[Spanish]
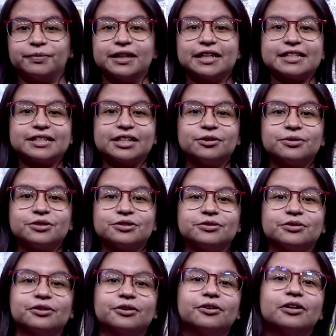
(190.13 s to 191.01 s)
y esta vez
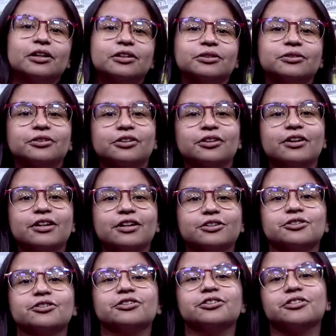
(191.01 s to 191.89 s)
tocó el turno de
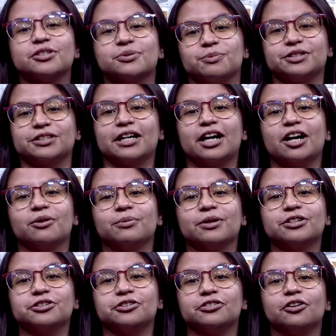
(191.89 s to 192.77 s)
JoJo's Bizarre
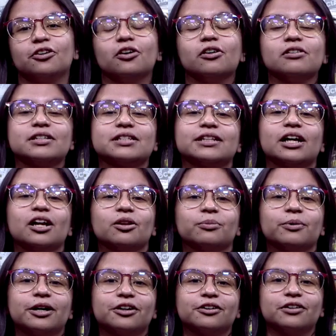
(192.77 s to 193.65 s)
Adventure All
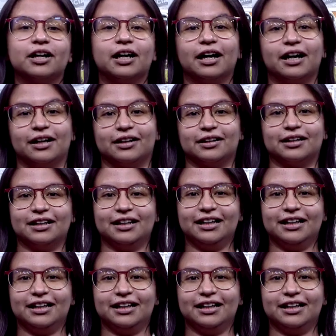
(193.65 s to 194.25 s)
Star Battle R.